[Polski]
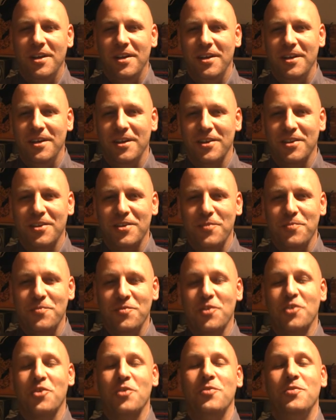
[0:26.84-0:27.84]
E,
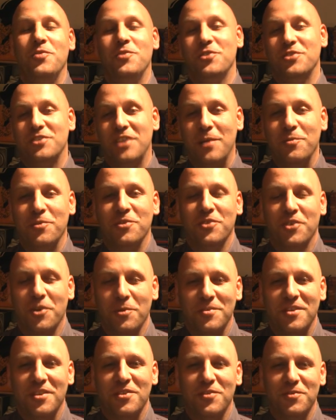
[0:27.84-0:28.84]
do, do sztabu, do
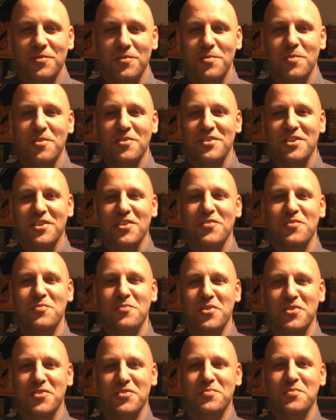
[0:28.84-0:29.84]
Komitetu Wyborczego
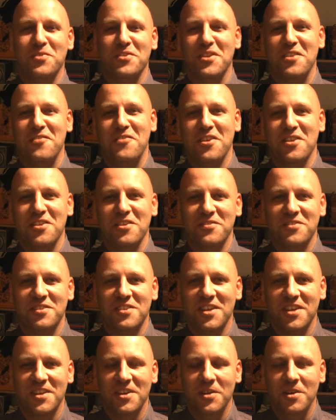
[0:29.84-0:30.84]
Wyborców Piotra
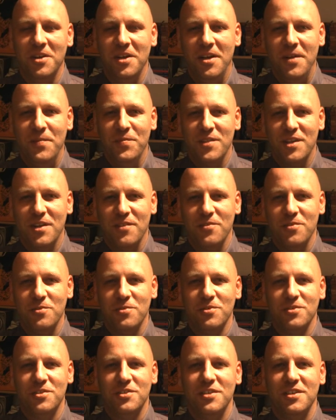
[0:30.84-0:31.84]
Waglowskiego
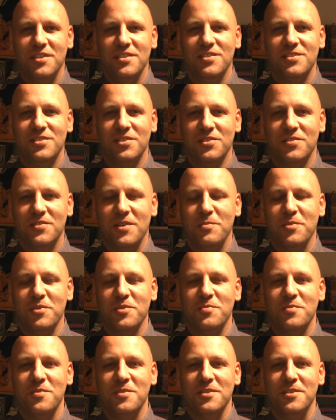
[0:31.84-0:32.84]
trafiło dzisiaj 102
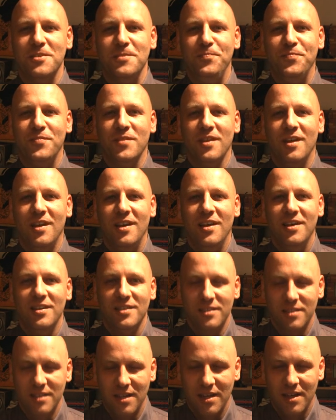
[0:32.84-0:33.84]
podpisy.
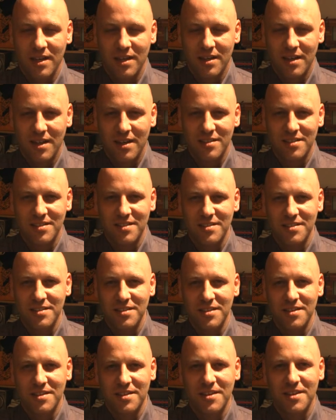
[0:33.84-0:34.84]
Za każdy z
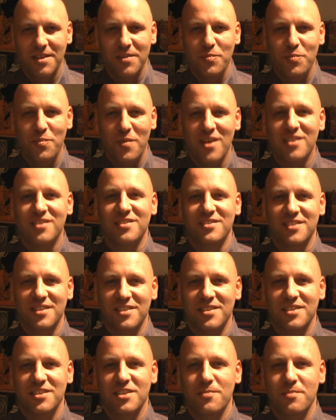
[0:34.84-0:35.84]
nich bardzo
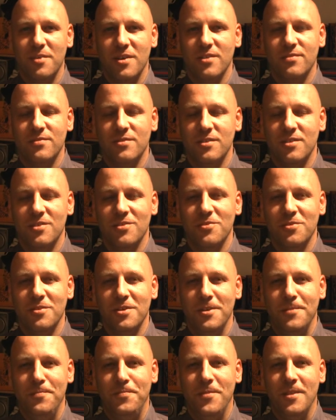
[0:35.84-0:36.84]
serdecznie Państwu
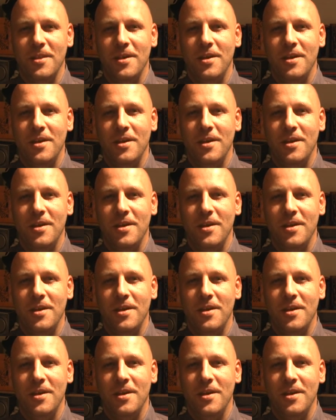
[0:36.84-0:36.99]
dziękuję.